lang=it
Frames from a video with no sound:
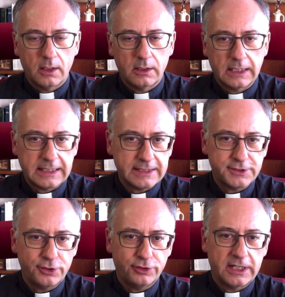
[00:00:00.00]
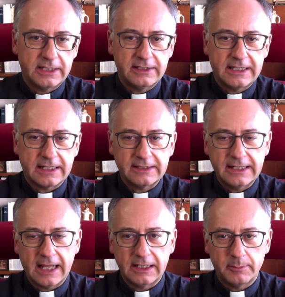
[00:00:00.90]
la creazione di
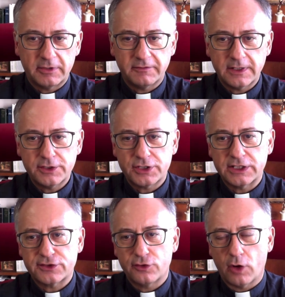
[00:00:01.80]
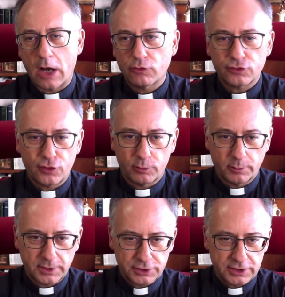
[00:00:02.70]
cardinali per Francesco ha uno scopo
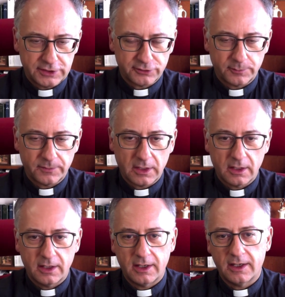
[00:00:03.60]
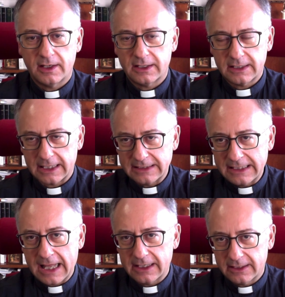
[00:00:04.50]
preciso. Eh,
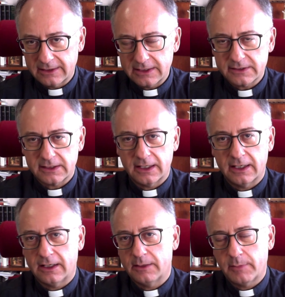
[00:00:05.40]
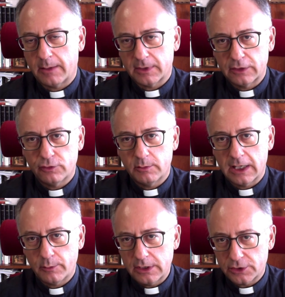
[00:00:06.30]
cardinale, disse il Papa nel
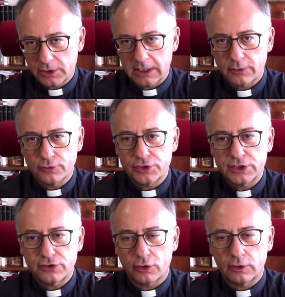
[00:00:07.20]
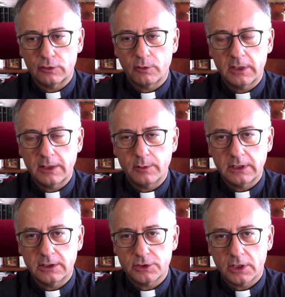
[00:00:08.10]
2015, nel concistoro del
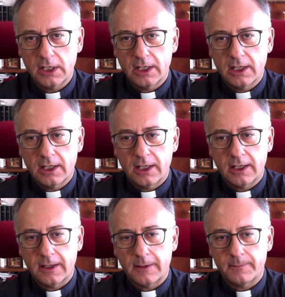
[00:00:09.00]
2015, eh,